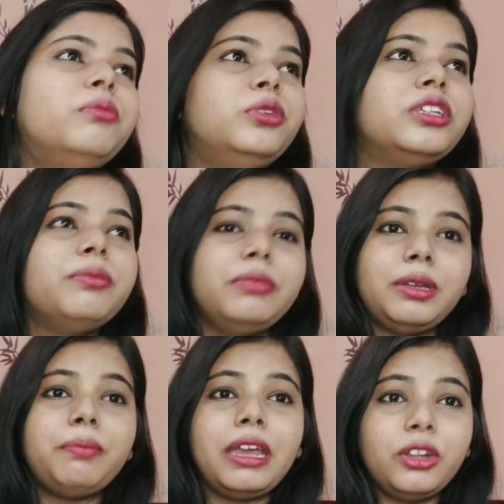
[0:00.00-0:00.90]
मुझे
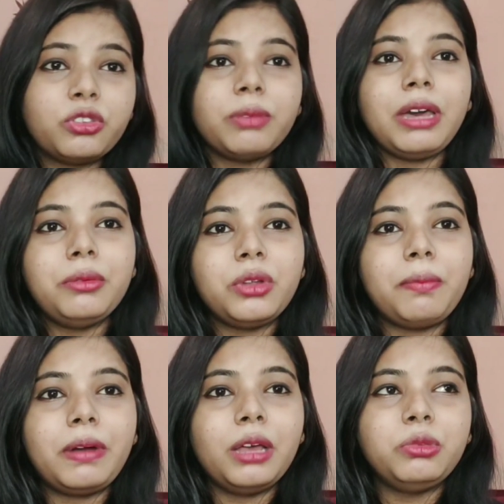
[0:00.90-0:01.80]
जब मैंने उसके बारे में
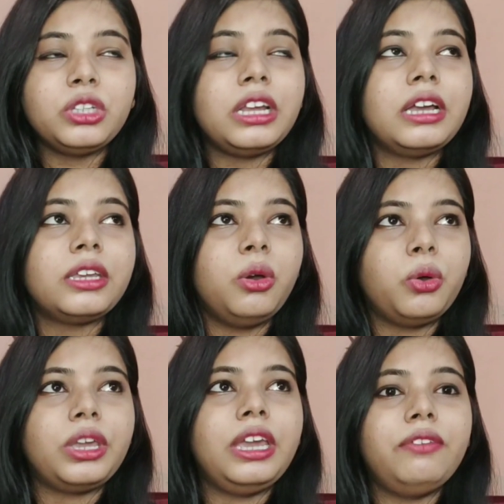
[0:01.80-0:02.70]
थोड़ा पढ़ा मुझे लगा कि
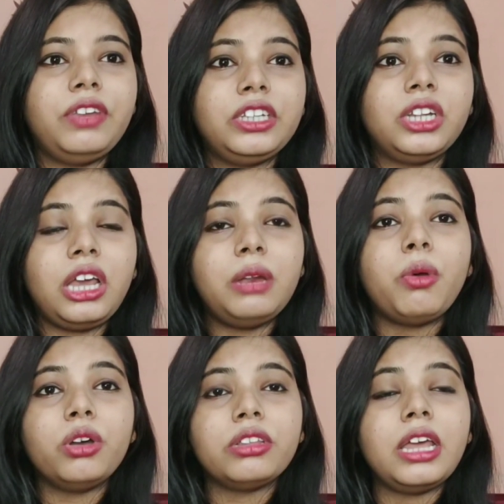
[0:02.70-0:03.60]
ओके फेशियल ऑयल
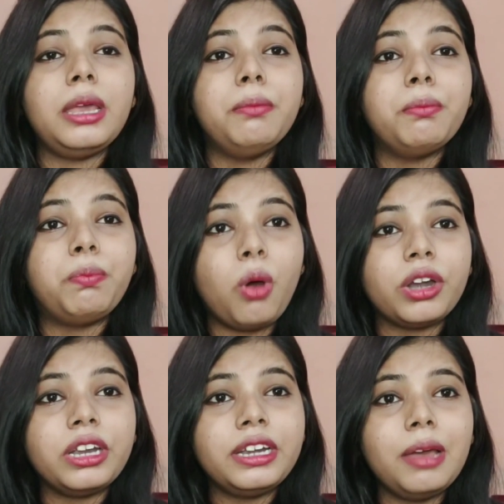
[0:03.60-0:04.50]
बहुत ज़्यादा
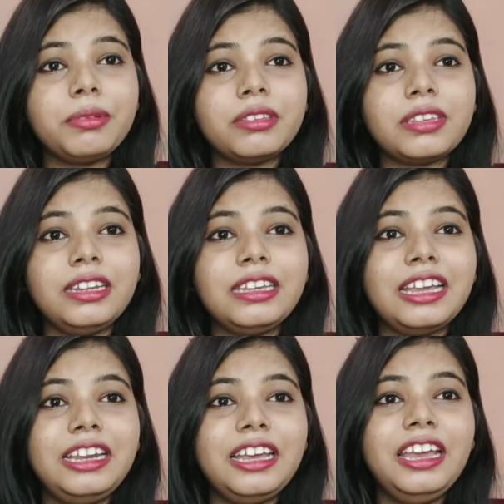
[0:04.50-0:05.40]
इंपॉर्टेंट है आपके स्किन
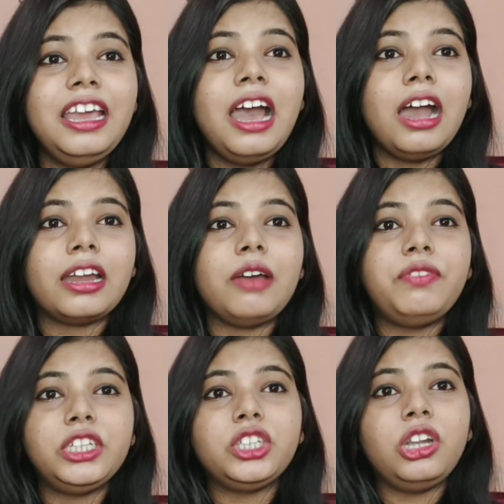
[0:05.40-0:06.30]
के लिए अगर आप
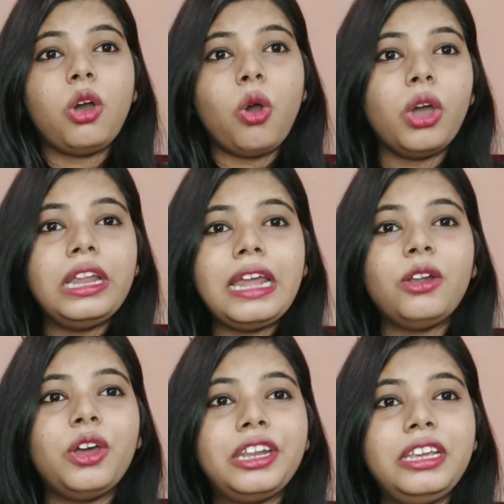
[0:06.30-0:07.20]
फेशियल ऑयल
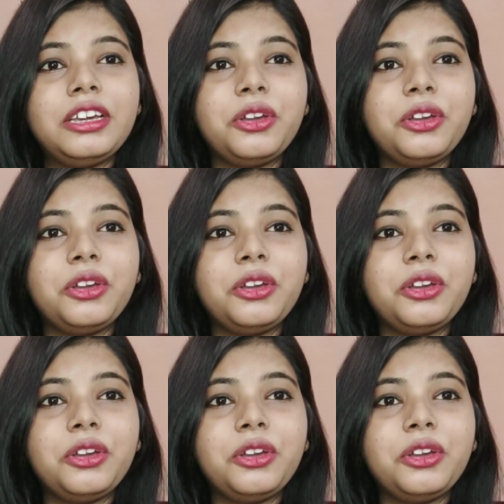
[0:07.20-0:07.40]
ऐड ऑन नहीं